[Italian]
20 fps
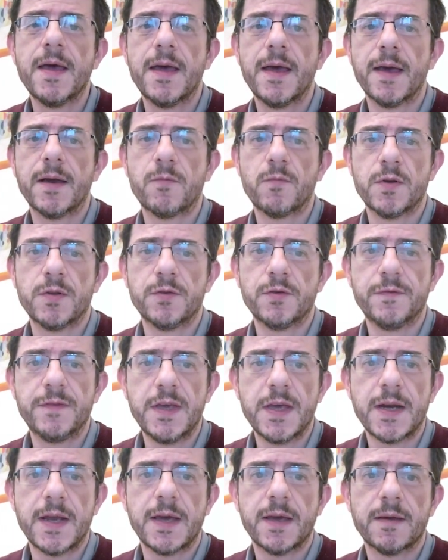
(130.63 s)
e quando
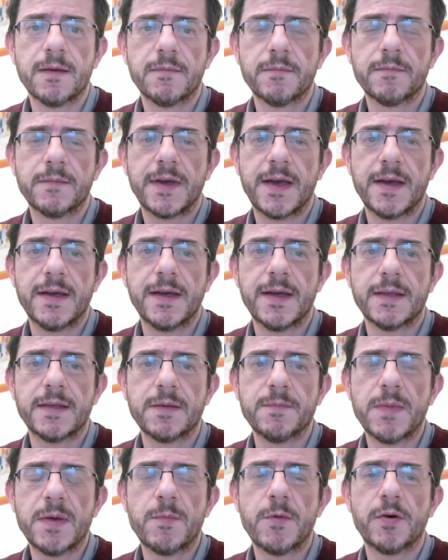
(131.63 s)
viene caricata
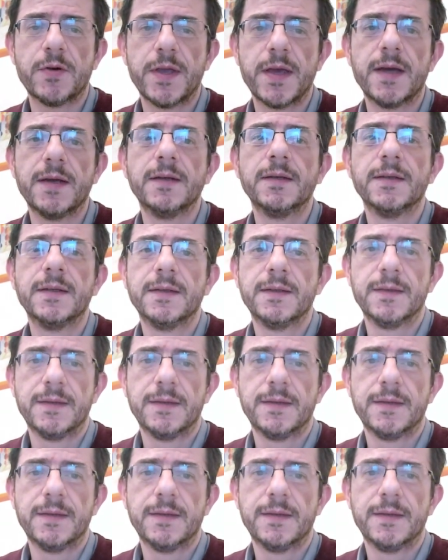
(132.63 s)
in memoria